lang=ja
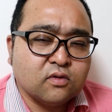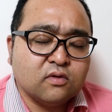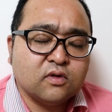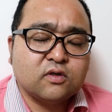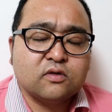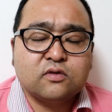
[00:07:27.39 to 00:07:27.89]

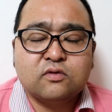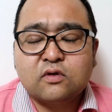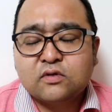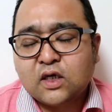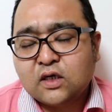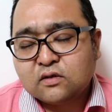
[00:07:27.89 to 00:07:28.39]
もう一つお
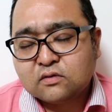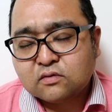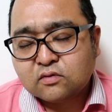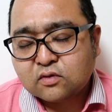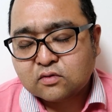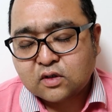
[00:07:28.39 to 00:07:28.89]
得な
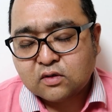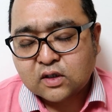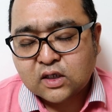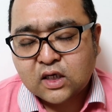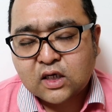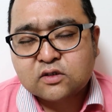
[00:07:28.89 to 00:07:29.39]
お得というか
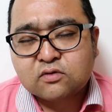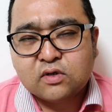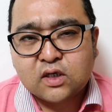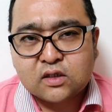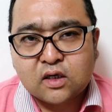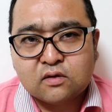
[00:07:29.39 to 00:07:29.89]
何がすご
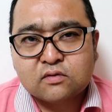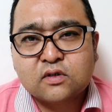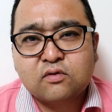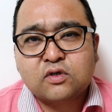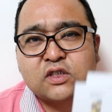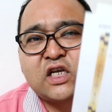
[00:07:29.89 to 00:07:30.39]
いかって
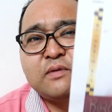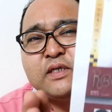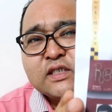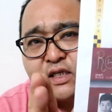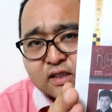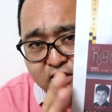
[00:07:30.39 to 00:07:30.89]
これ三
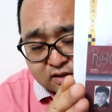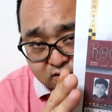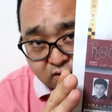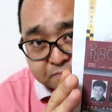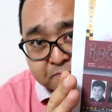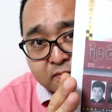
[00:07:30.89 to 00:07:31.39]
味線なんですよ